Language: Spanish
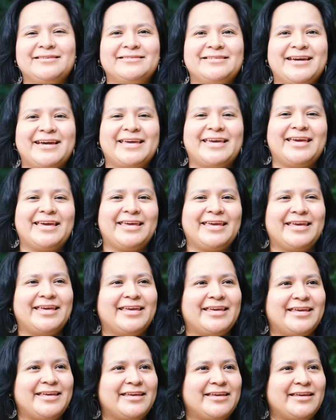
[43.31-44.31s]
ya
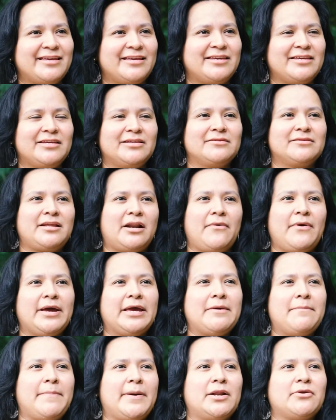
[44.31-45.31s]
que
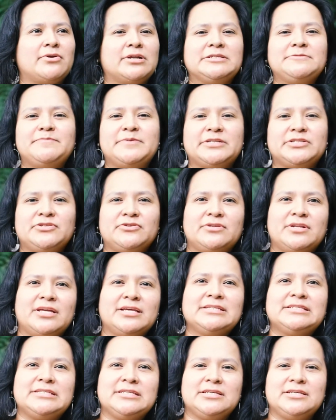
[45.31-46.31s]
trabajé para unas
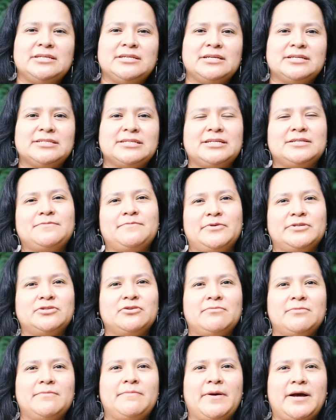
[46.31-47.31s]
personas y estas pues
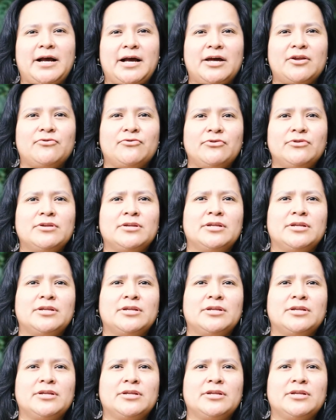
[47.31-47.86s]
no me pagaron